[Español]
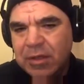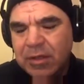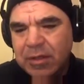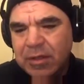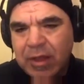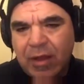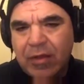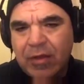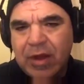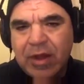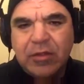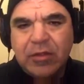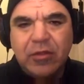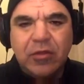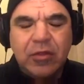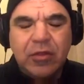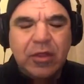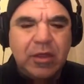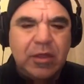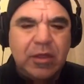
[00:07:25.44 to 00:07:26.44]
hablando
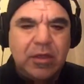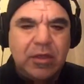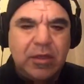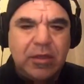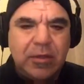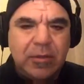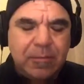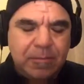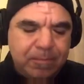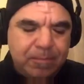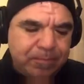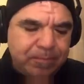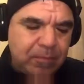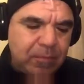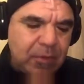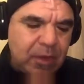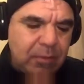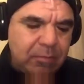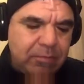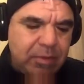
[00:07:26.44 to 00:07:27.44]
de
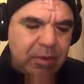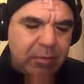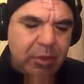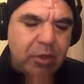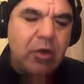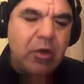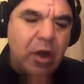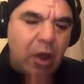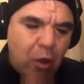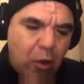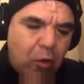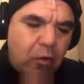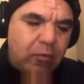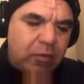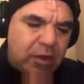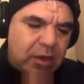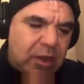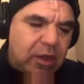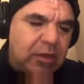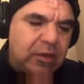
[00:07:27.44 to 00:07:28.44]
primero la
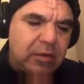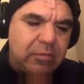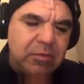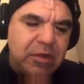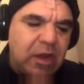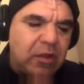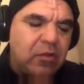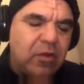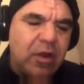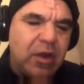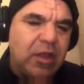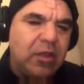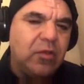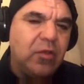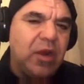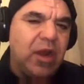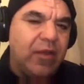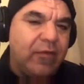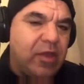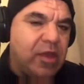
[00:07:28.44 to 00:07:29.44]
obra y terminando hablando de
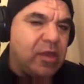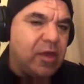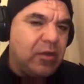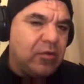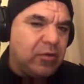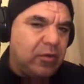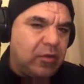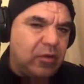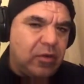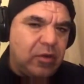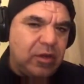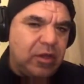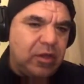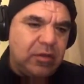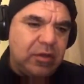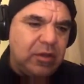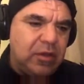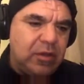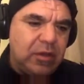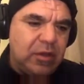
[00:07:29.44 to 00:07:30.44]
la vida con Colgen
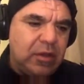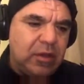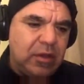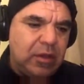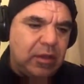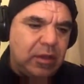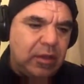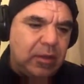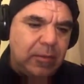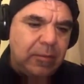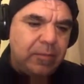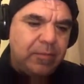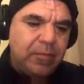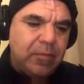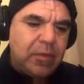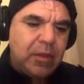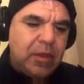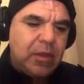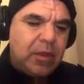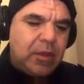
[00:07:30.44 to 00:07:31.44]
desde...
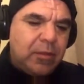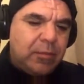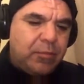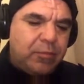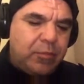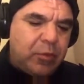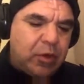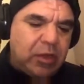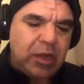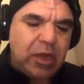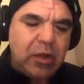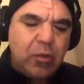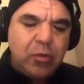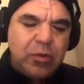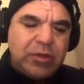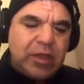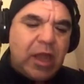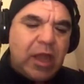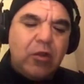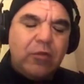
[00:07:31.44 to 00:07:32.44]
porque le eh,
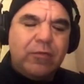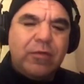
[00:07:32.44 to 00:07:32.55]
gustaron